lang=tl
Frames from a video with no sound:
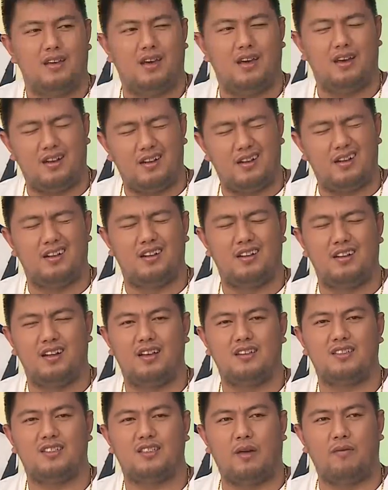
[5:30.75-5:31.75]
and
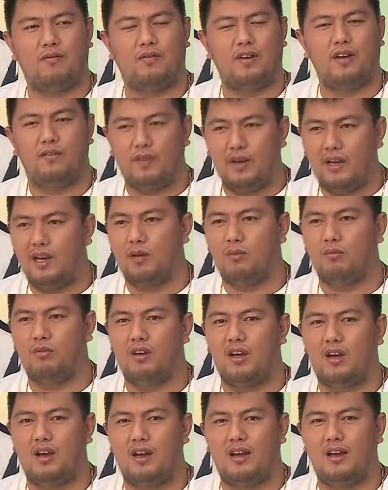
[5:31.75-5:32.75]
sa feeling
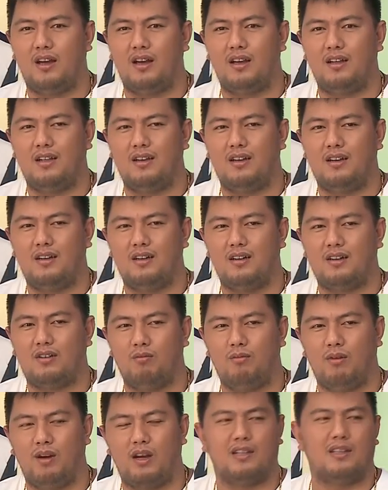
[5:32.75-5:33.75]
mo na
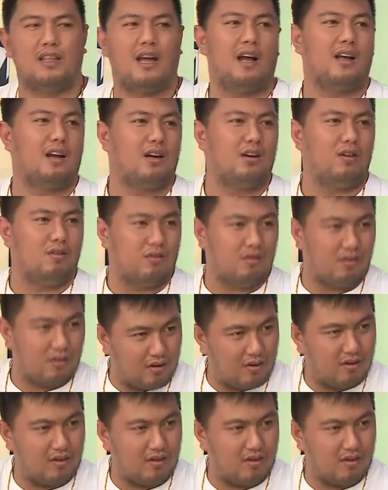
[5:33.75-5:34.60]
kumbaga dagger yung